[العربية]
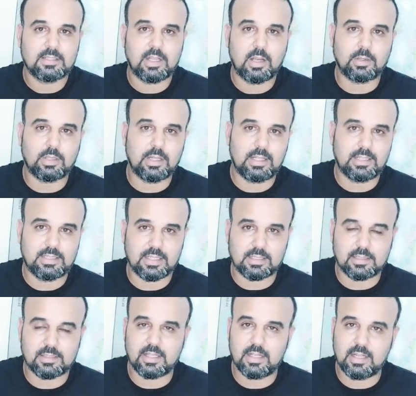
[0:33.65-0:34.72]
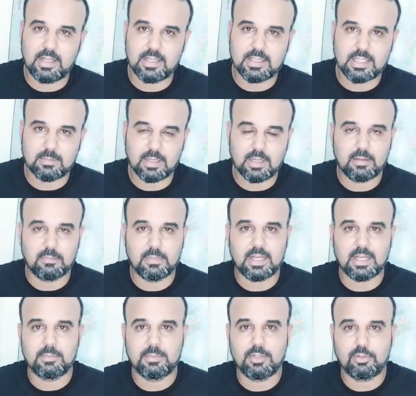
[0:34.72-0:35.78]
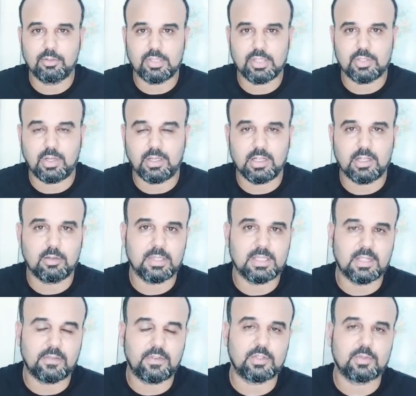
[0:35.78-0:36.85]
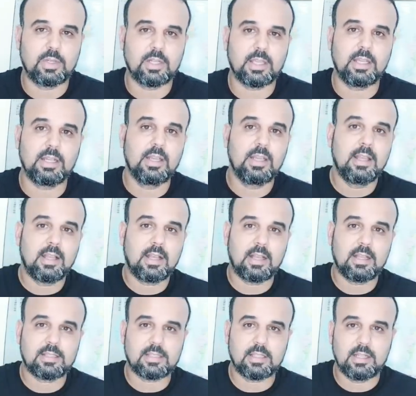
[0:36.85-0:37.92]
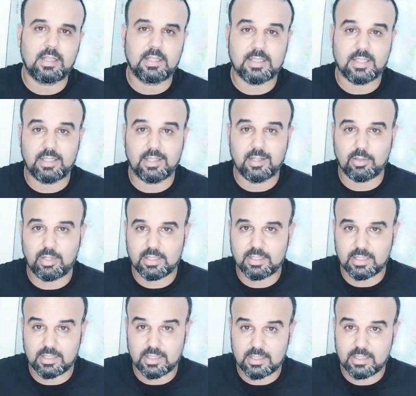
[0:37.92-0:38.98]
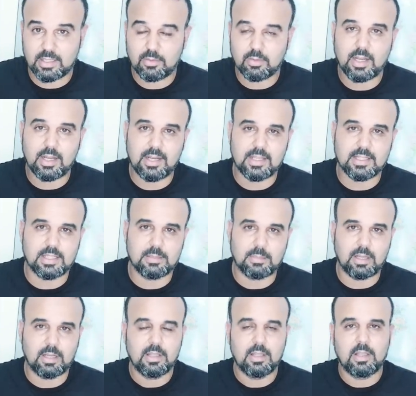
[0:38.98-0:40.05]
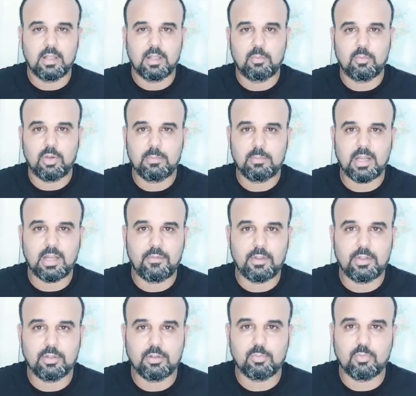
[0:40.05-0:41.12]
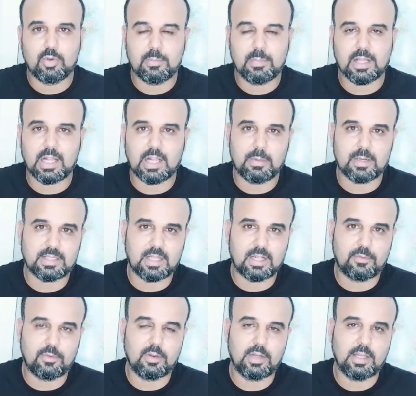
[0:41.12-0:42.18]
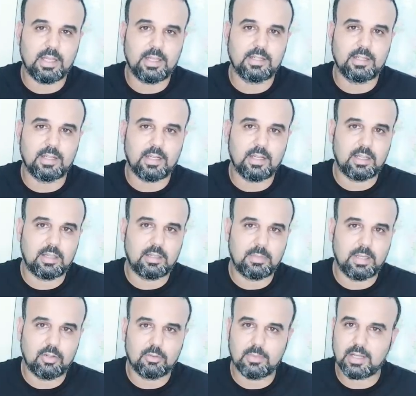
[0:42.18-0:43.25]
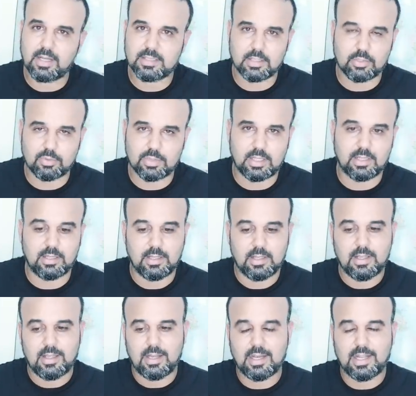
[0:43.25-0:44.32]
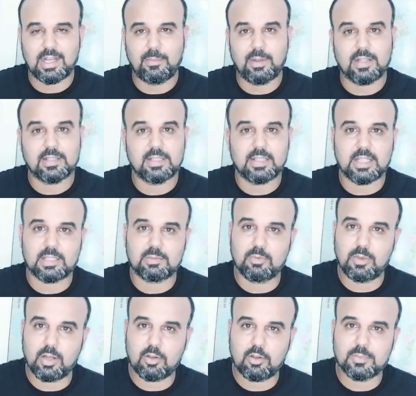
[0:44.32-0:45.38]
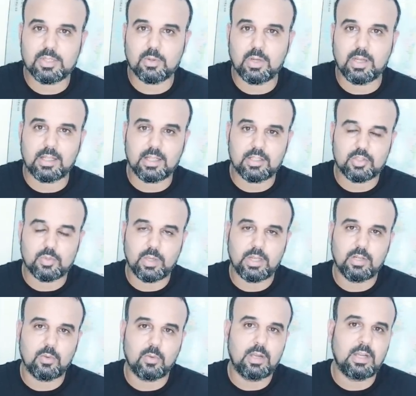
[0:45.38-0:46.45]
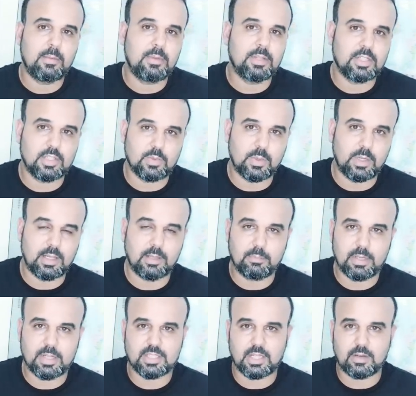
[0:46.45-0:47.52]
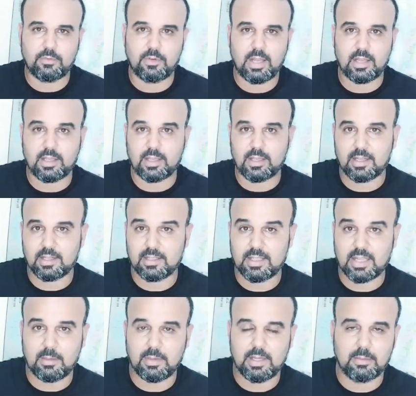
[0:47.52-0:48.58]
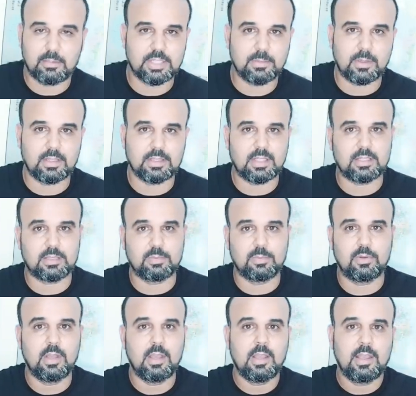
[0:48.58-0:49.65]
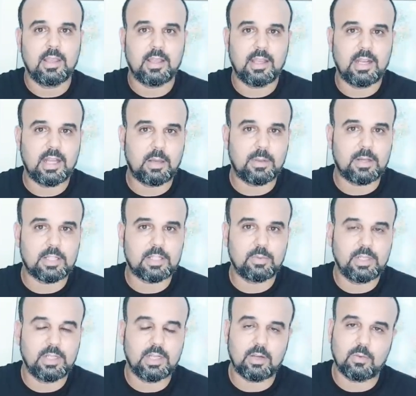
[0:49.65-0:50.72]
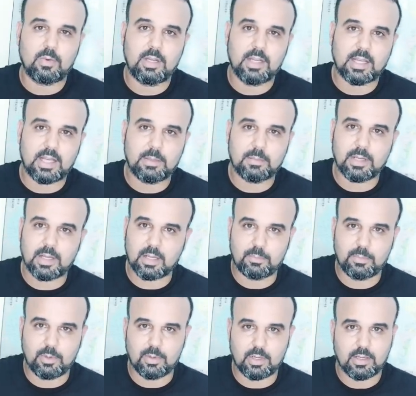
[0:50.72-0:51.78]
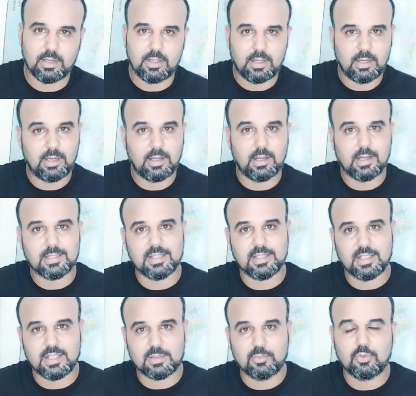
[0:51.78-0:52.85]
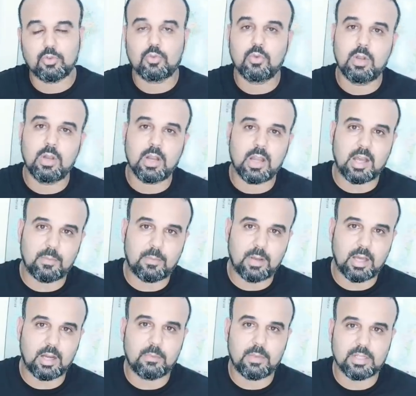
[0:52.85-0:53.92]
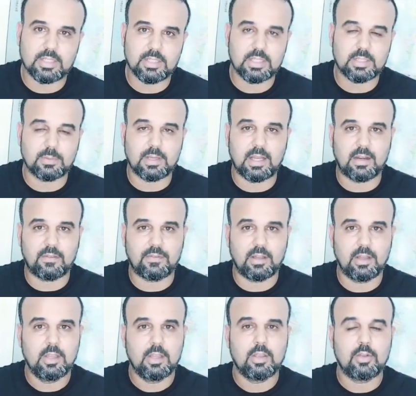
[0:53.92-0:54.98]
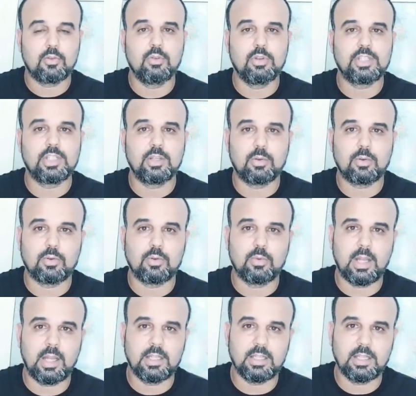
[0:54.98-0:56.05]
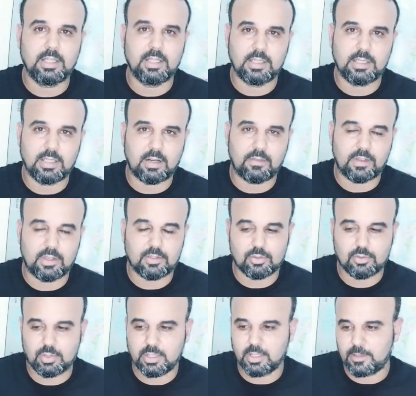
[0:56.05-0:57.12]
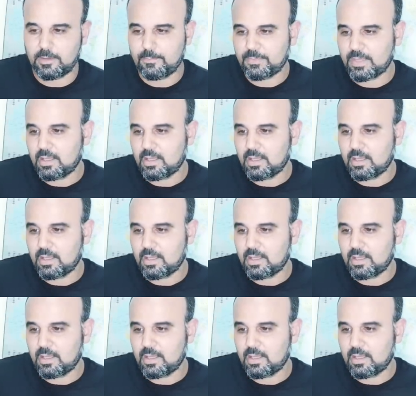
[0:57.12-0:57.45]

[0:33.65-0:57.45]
تاخذ الاحتياطات اللازمه ما كنمنعو حتى شي واحد انه ما يسافرش ولكن خاص الانسان ياخذ الاحتياطات ديالو اللازمه مهم هذا الفيديو مهم هذا الخبر تعرفوه لان المعلومه خصها توصل الخبر خصنا نتقاسمو معكم سواء كان زوين ولا ماشي زوين باش تعرفوا الحقيقه الكامله ماشي نبقاو نتقاسمو غير الاخبار الزوينه واللي خايبه نخبعوها لا خصنا نتقاسمو كل الاخبار باش الناس تبقى عارفه كل شيء وكل واحد يعني يعرف شنو يدير